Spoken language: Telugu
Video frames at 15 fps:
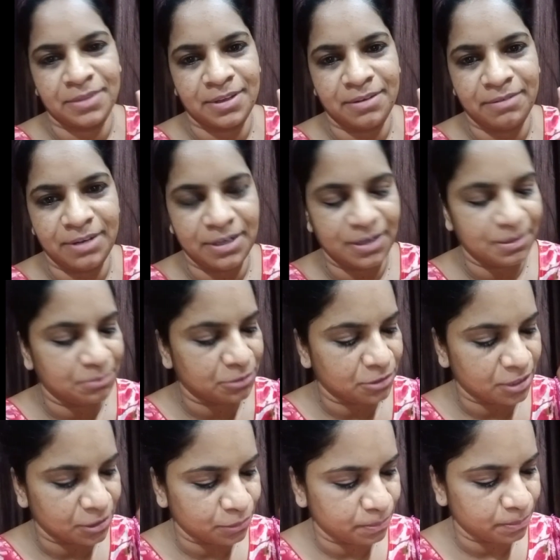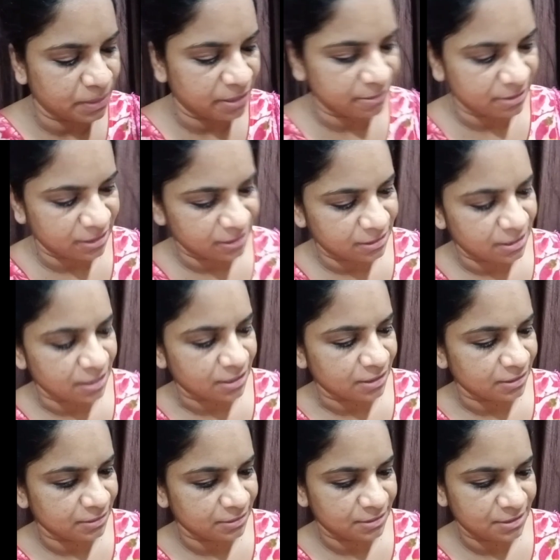వెల్కమ్ టు అనుపావని ఛానల్
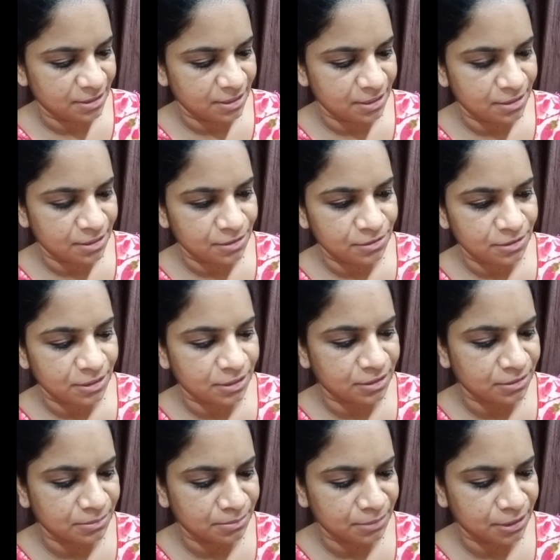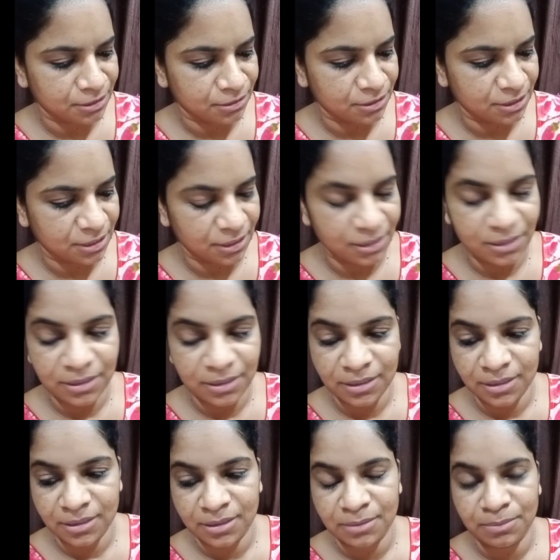ఈరోజు నీకు మీకు ఒకటి
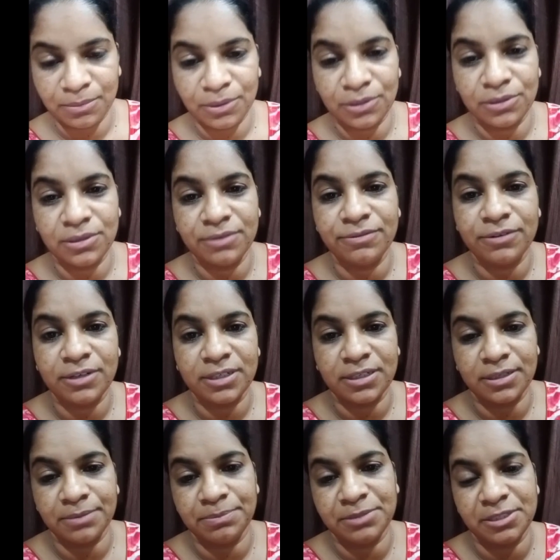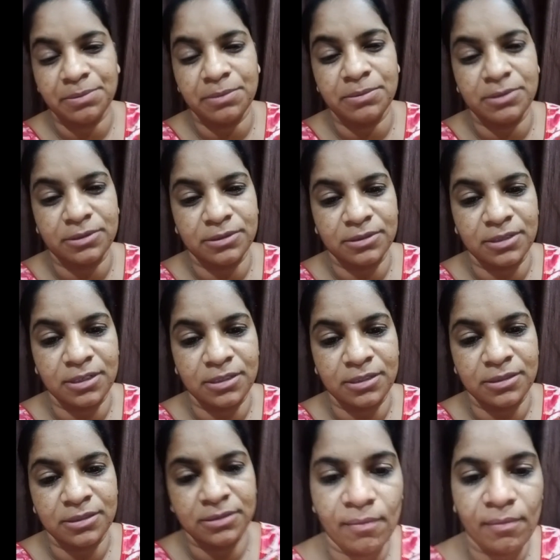బ్యూటిఫుల్ టిప్ చెప్పబోతున్నా
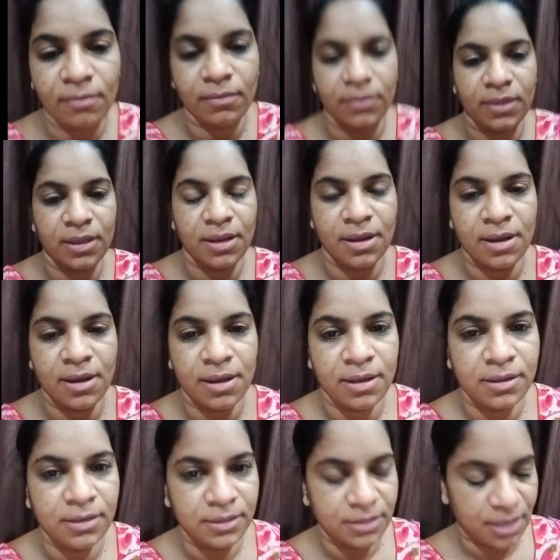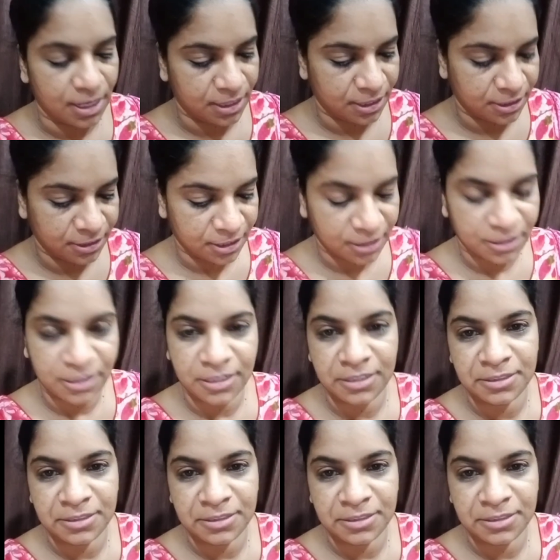నేను అదేంటంటే